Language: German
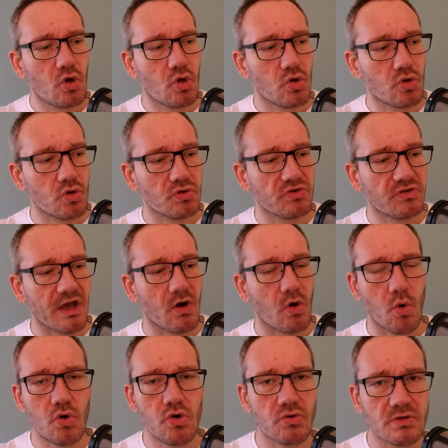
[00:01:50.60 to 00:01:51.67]
und
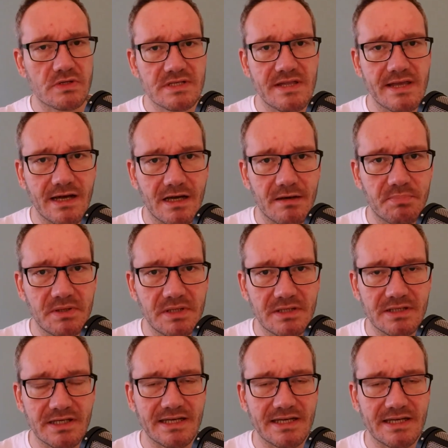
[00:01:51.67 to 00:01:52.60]
Erholungstherapie,